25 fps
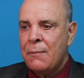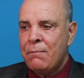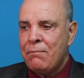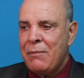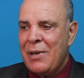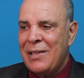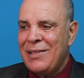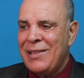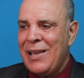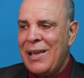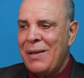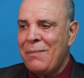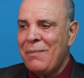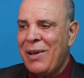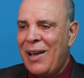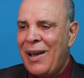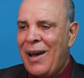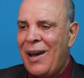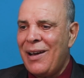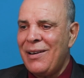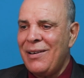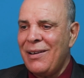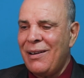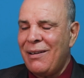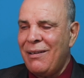ما دام
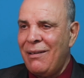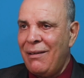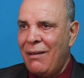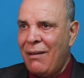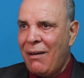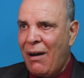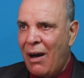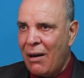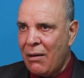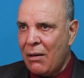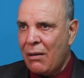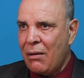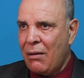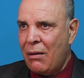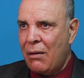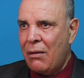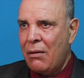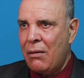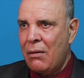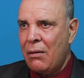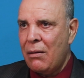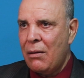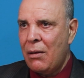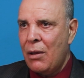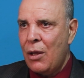خالق الخلق
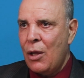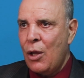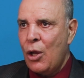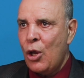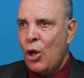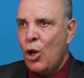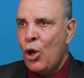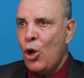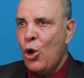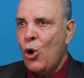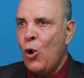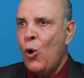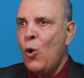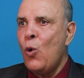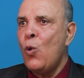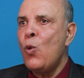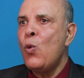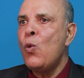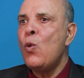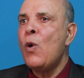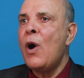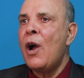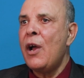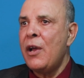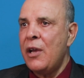
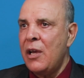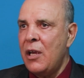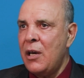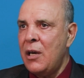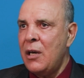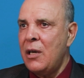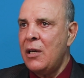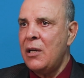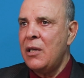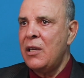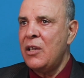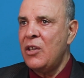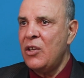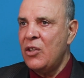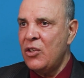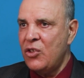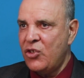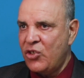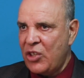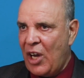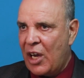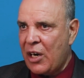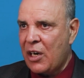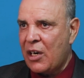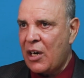هو اللي
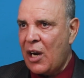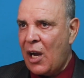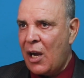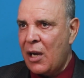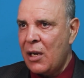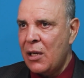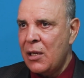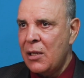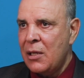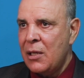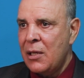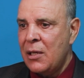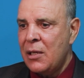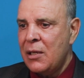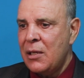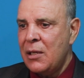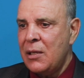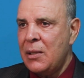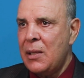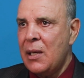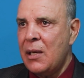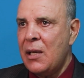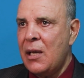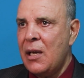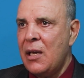شرع
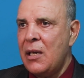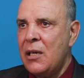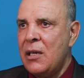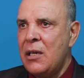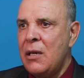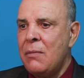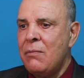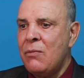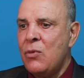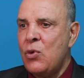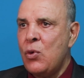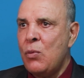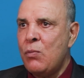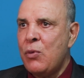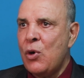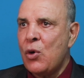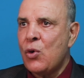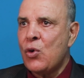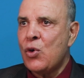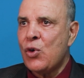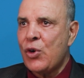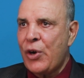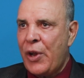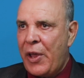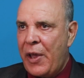إذا كان نمنوا
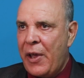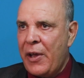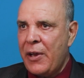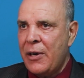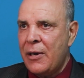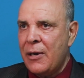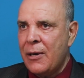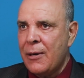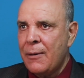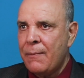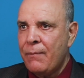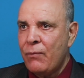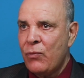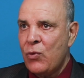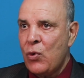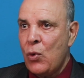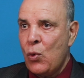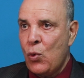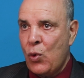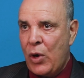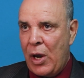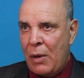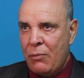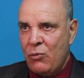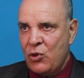بالقرآن
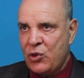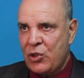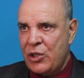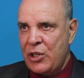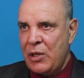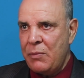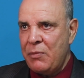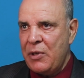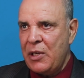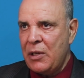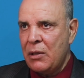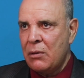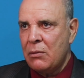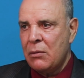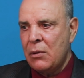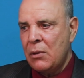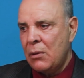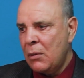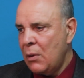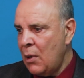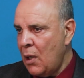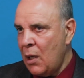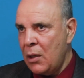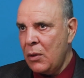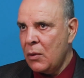كمسلمين
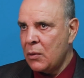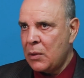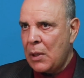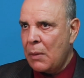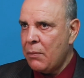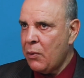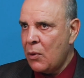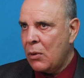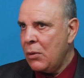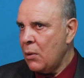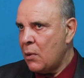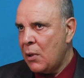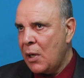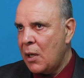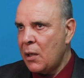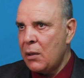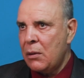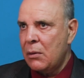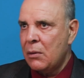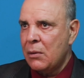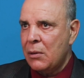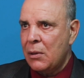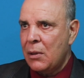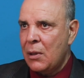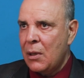أن نطبق القرآن
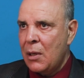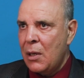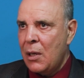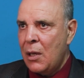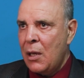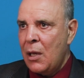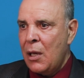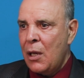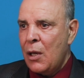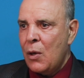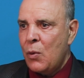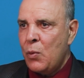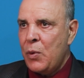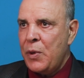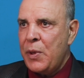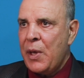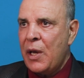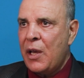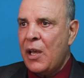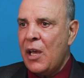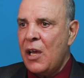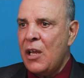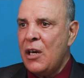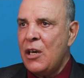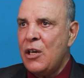واذا
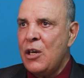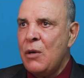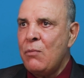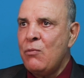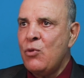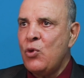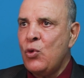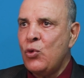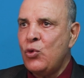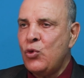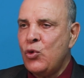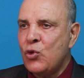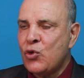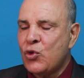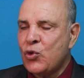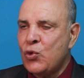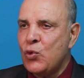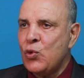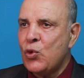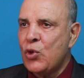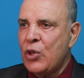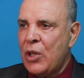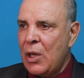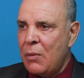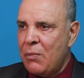كان نمنو
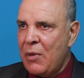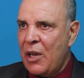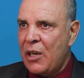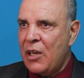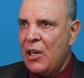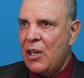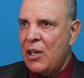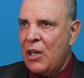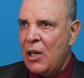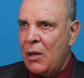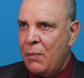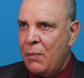الدستور كما قال